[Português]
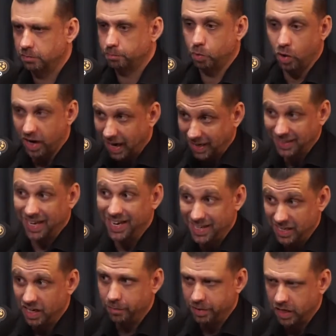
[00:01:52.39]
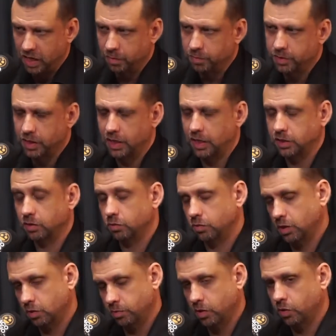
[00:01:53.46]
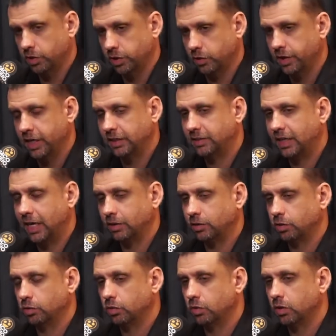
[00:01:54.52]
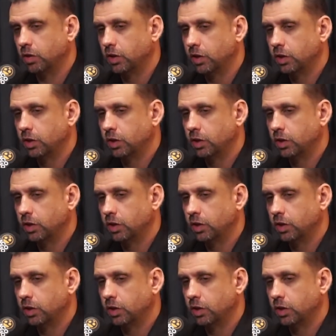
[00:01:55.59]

Porradaria mesmo, que aliás é, um, é uma coisa que eu retrato no,